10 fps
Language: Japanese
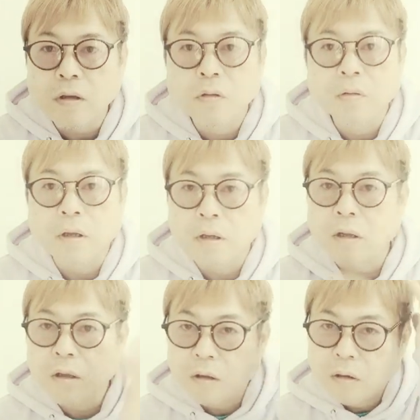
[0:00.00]
ンディングで
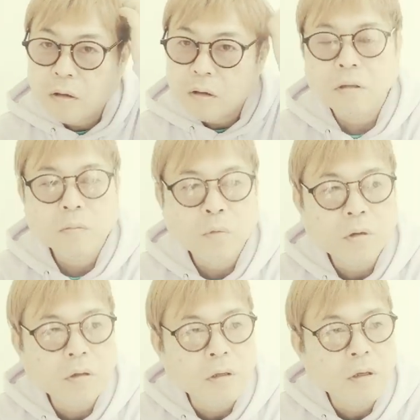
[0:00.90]
ね、
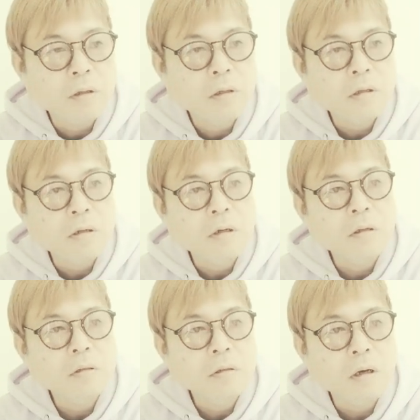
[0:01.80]
モネちゃんやったじゃない
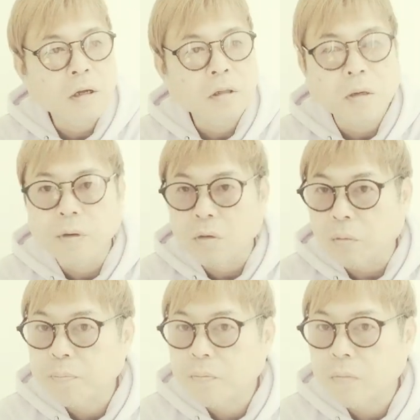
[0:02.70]
ですか、熱海の
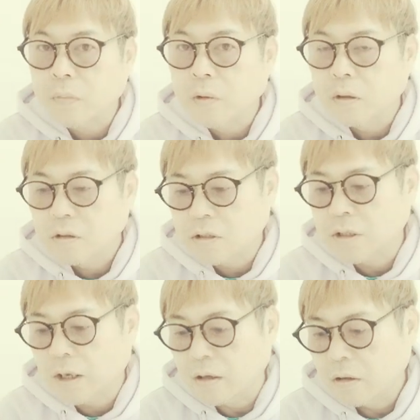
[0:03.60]

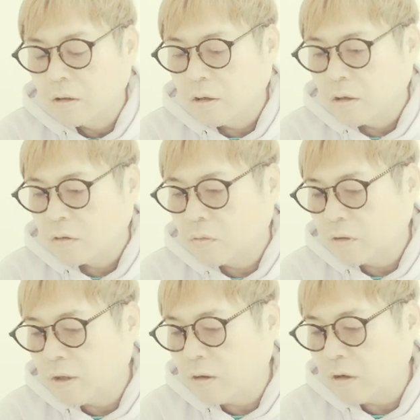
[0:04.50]
支援。そ
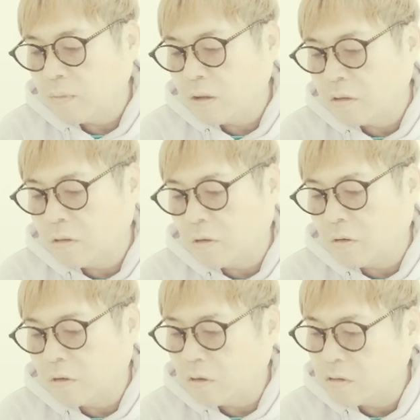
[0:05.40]
れ手紙来た、
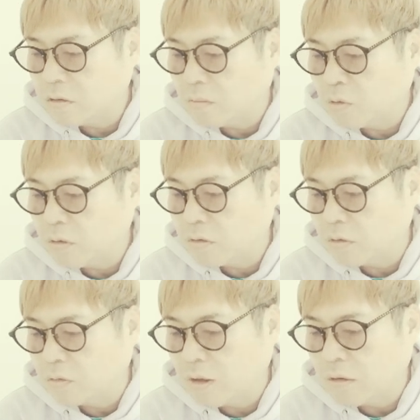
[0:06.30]
あれ確かモネ
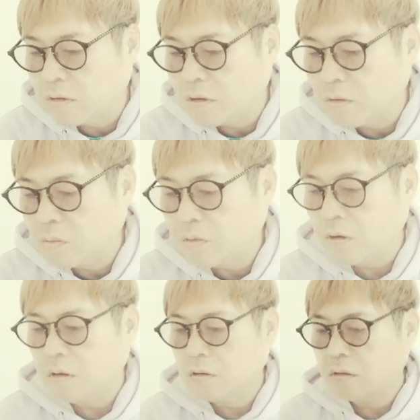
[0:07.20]
ちゃんの手書きの
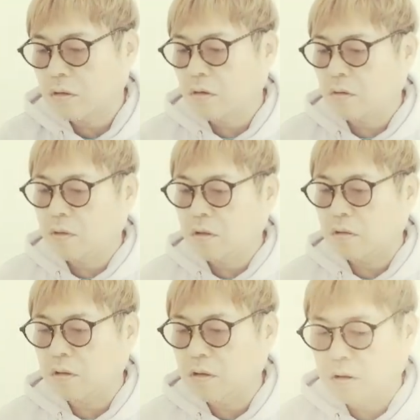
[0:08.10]
手手紙
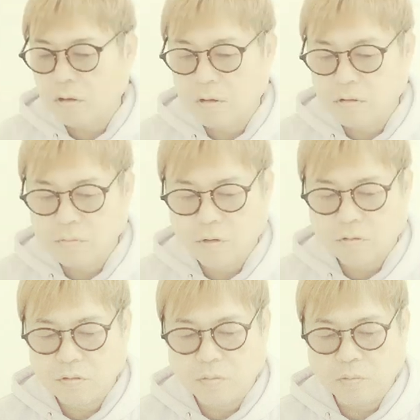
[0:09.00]
だった気がし
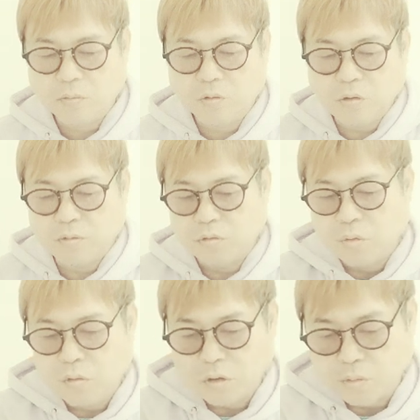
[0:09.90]
ますね。多分
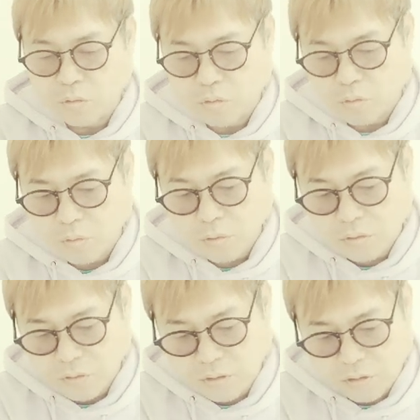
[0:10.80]
どっかに僕
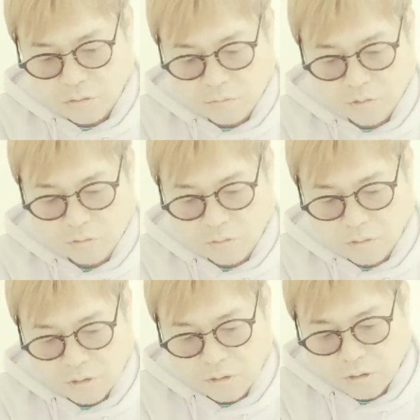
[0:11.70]
残ってる気がします
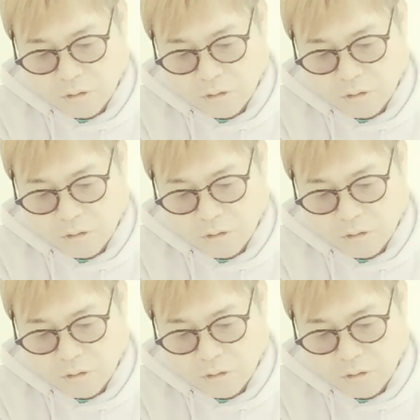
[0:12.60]
よ、あ